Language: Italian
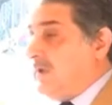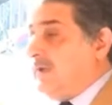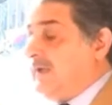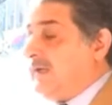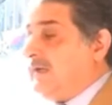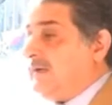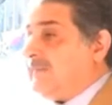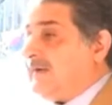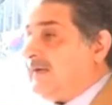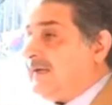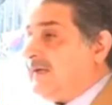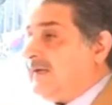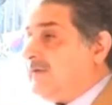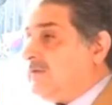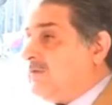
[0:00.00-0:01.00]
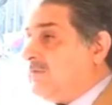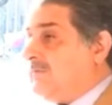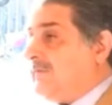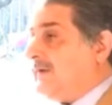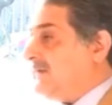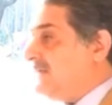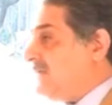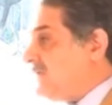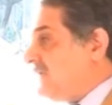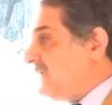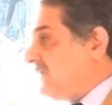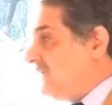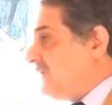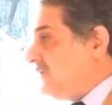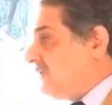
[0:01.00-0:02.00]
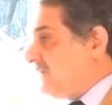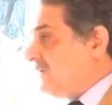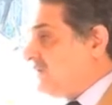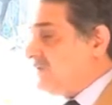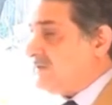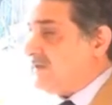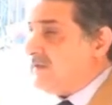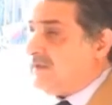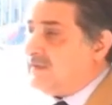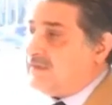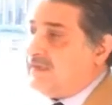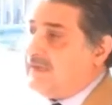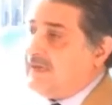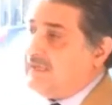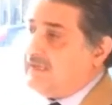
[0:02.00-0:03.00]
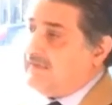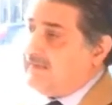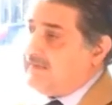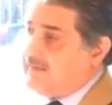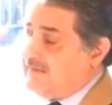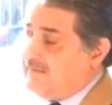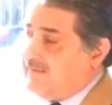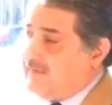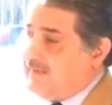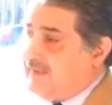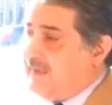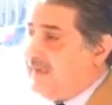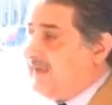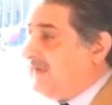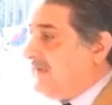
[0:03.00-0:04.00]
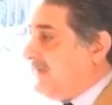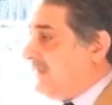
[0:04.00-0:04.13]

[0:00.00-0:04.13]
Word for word: Eh, perché per decidere qualcosa del genere deve intervenire